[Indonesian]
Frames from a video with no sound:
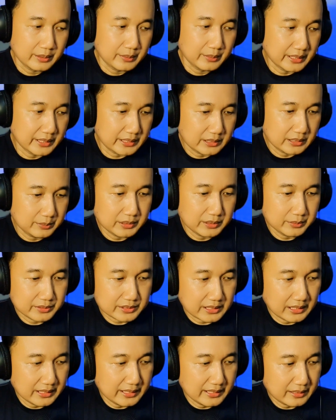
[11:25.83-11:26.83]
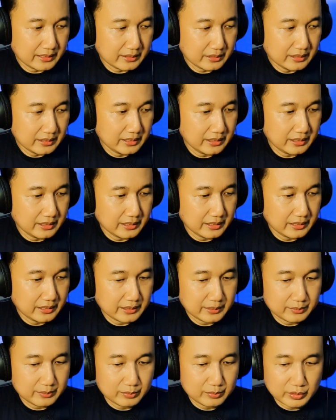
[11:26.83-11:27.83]
baik teman-teman sekalian
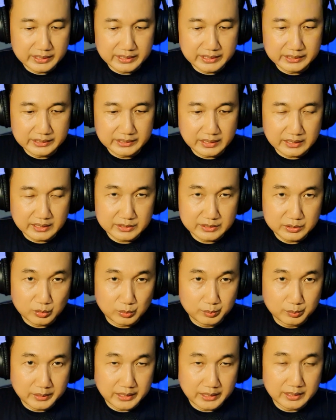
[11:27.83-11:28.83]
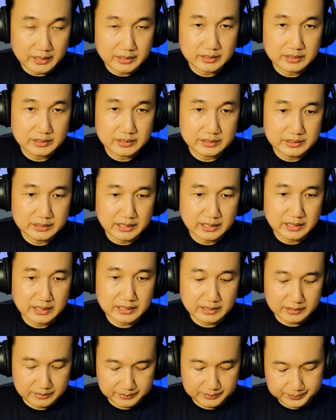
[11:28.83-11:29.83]
eh, mungkin kita akan coba
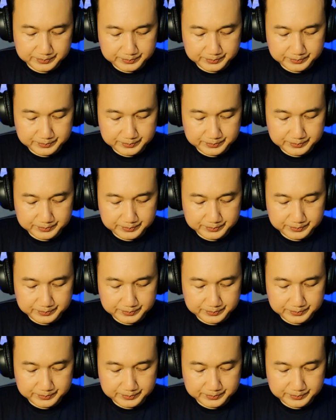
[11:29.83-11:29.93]
dengan